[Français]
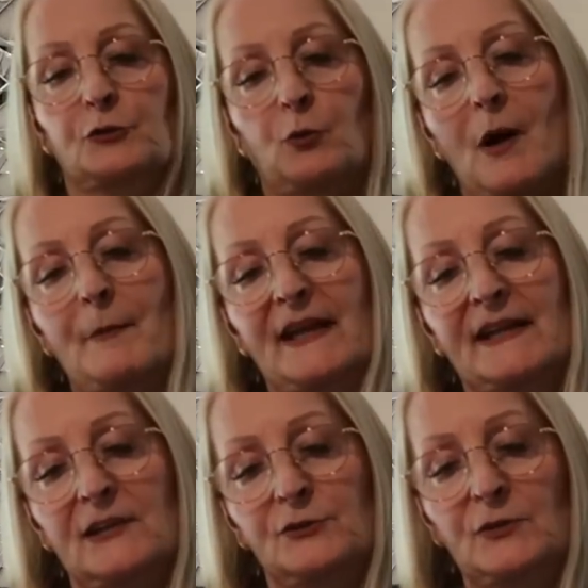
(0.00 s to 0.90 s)
trois
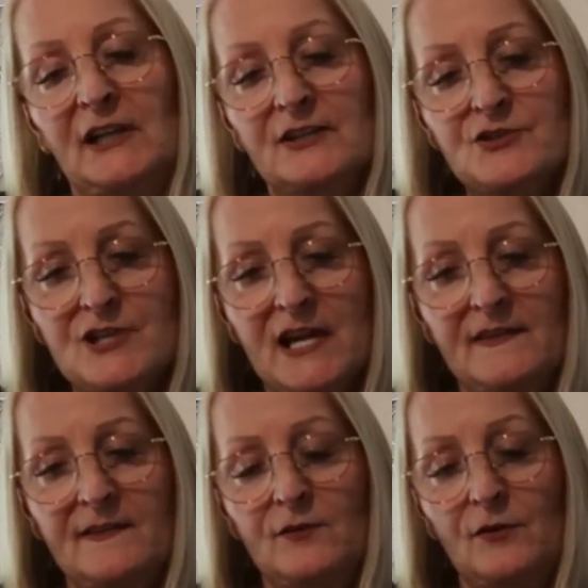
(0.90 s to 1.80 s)
paquets de
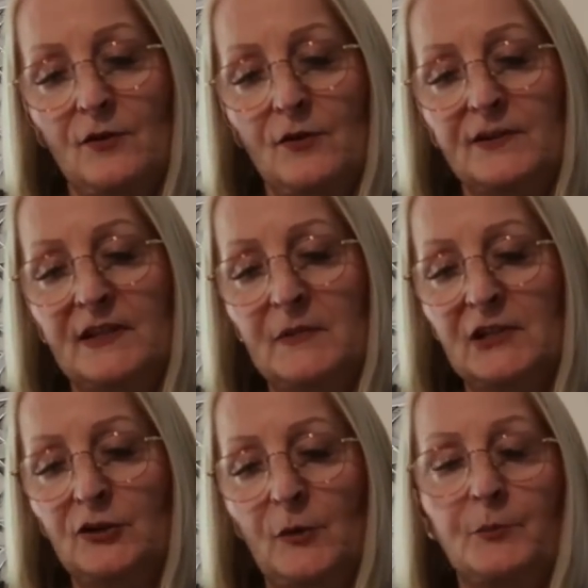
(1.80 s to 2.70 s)
lingettes euh, des
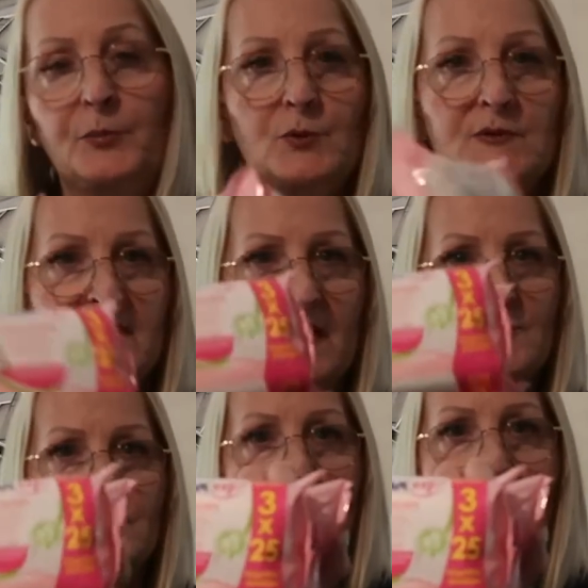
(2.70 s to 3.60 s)
make-up peau
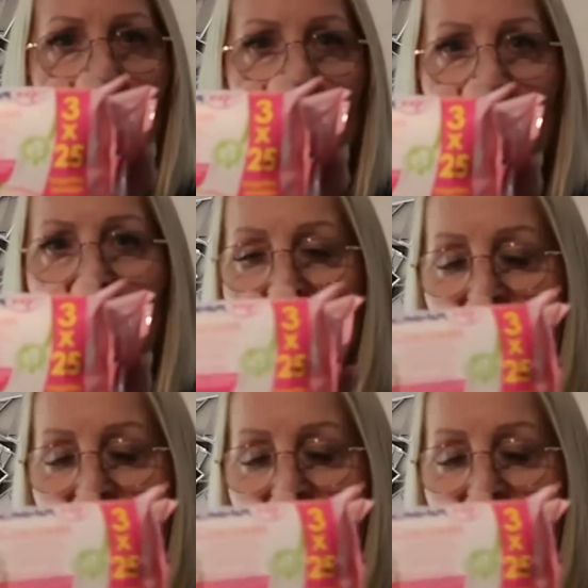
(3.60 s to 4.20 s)
sèche à très